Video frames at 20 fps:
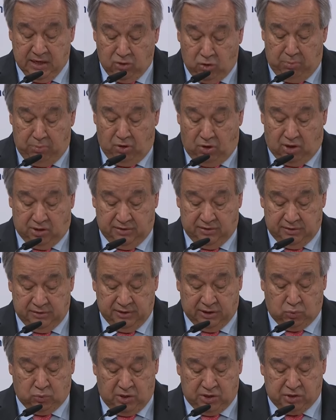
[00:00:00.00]
Un ordre
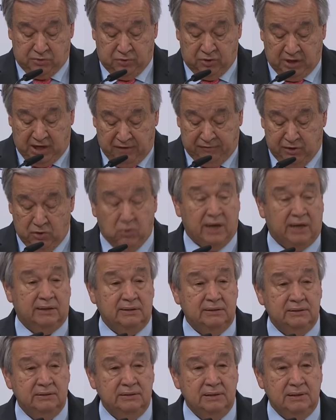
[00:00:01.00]
mondial qui profite
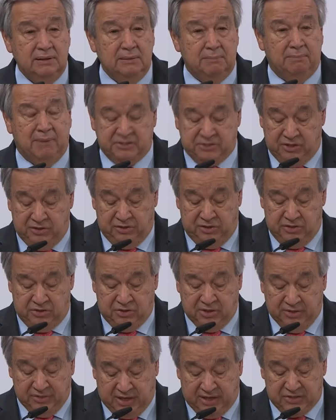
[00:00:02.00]
à tous
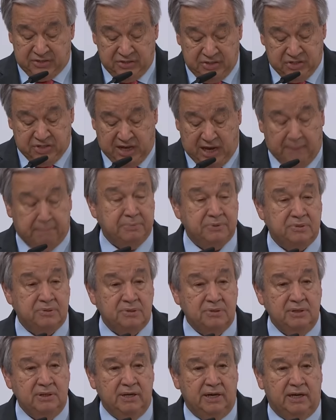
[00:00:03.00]
doit aborder ces
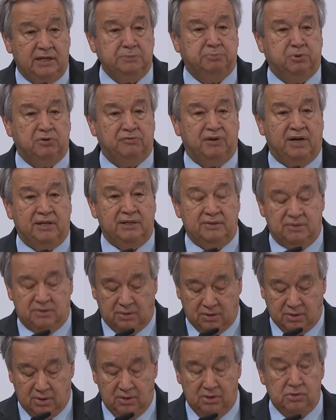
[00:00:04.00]
problèmes et
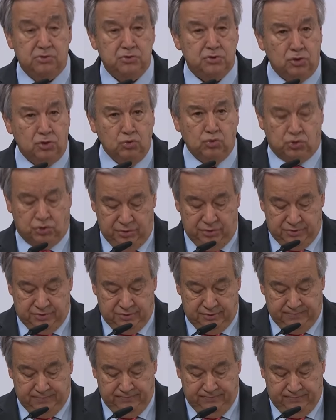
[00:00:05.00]
proposer des solutions.
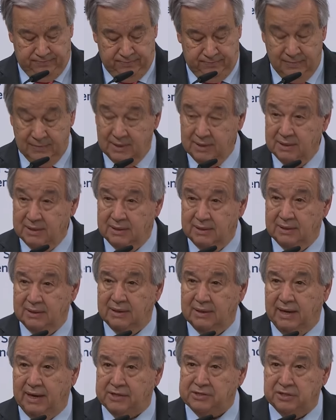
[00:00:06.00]
Si
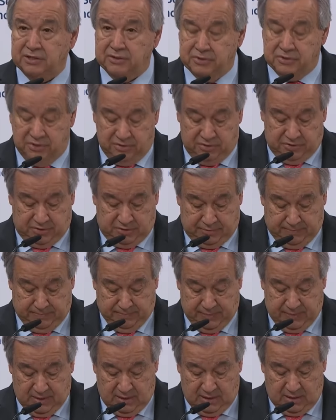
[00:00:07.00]
les pays respectaient
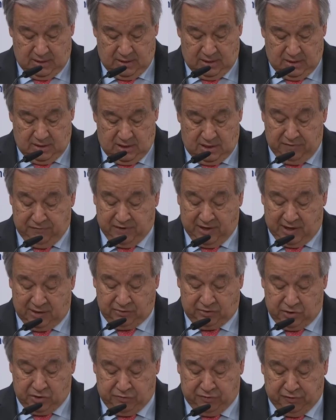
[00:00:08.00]
leurs obligations en
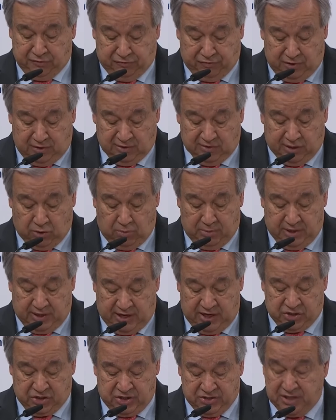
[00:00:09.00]
vertu de la Charte des
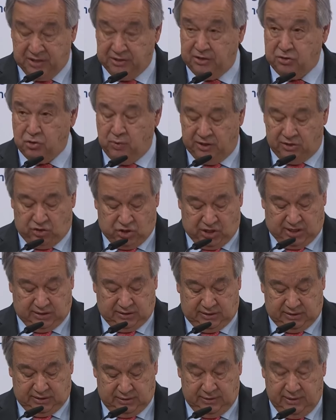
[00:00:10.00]
Nations Unies et du
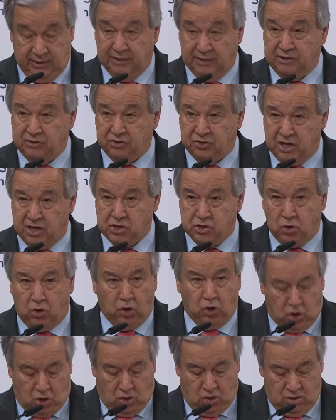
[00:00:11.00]
droit international,
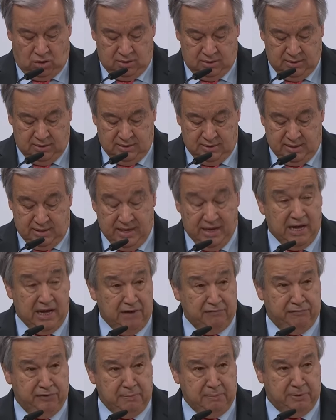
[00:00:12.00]
tout le
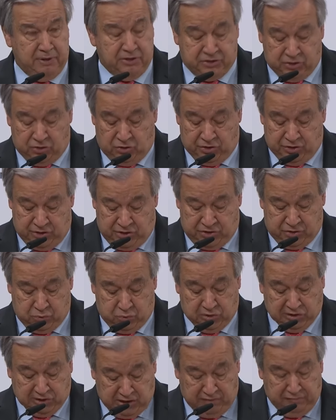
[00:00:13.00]
monde vivrait en paix
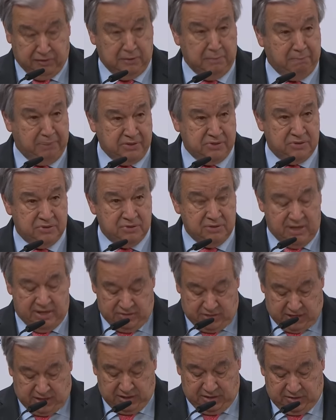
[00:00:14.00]
et dans la
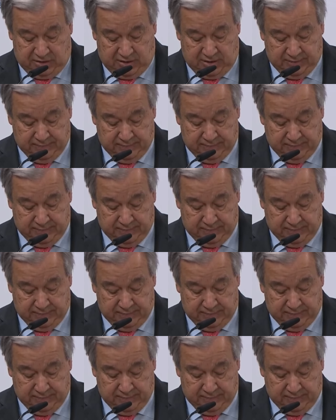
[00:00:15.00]
dignité.